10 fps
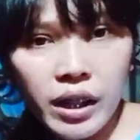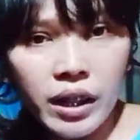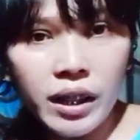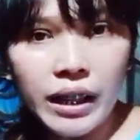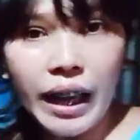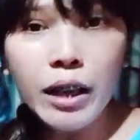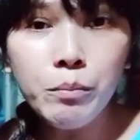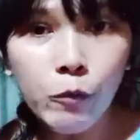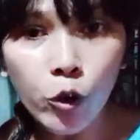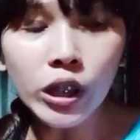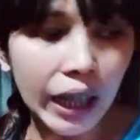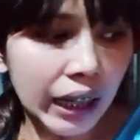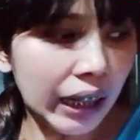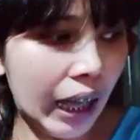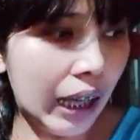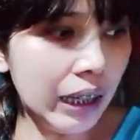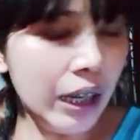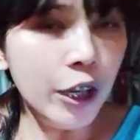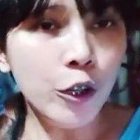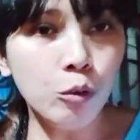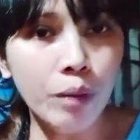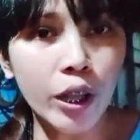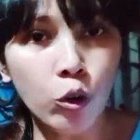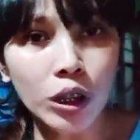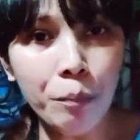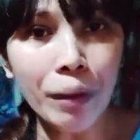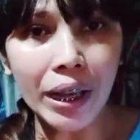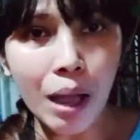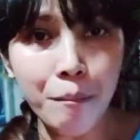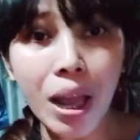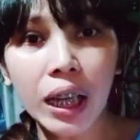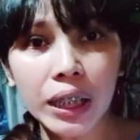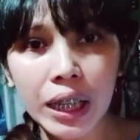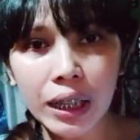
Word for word: unlike before talaga, nung may rota pa na malakihan